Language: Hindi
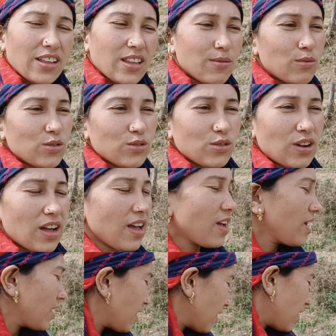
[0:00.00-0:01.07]
ख़त्म हो चुका
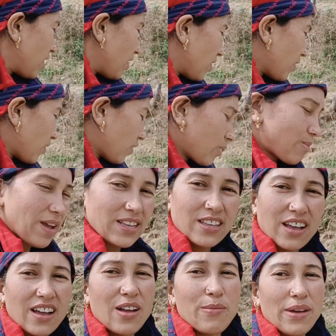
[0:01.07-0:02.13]
है और
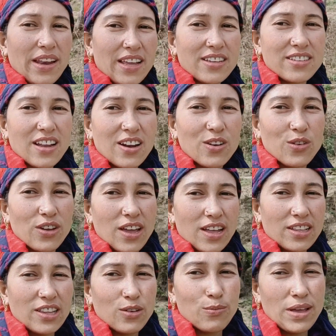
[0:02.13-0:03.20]
बैसाख का महीना स्टार्ट हो गया है
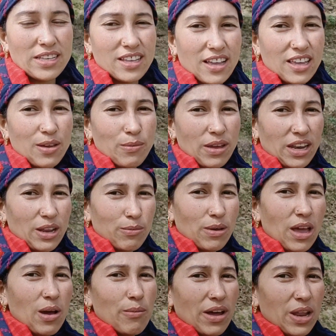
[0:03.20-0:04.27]
तो बैसाख के महीने में
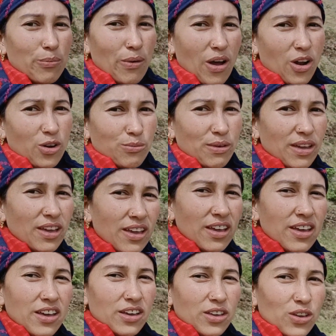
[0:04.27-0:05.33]
हमारे पहाड़ों में
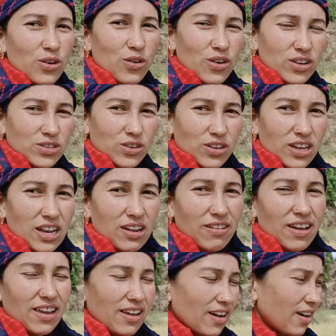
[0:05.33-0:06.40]
गेहूँ और जौ की
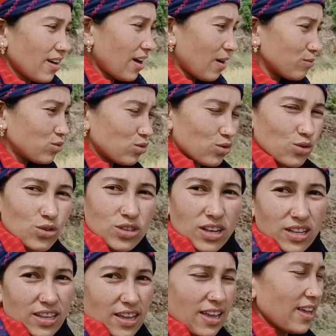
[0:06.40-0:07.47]
लवाई का काम शुरू हो
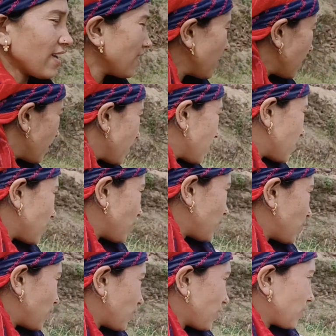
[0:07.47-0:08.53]
जाता है
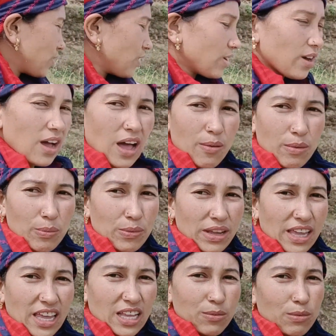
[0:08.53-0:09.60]
तो हम अपने
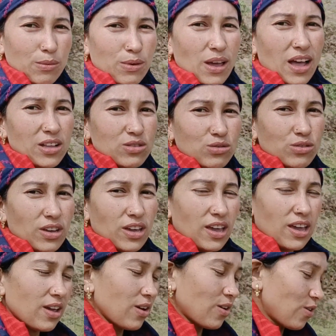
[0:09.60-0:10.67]
खेत में भी आ चुके
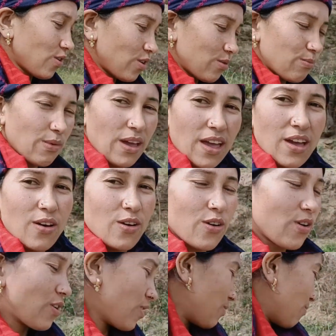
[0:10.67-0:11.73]
हैं और मैं
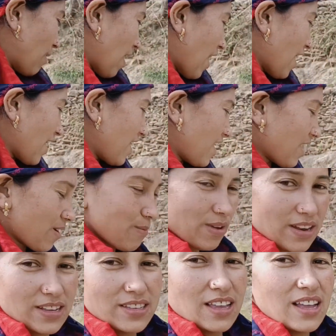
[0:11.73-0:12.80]
और माँ आई है
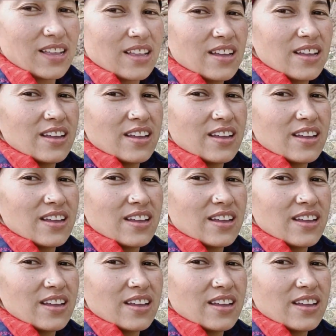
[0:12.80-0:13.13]
मेरे साथ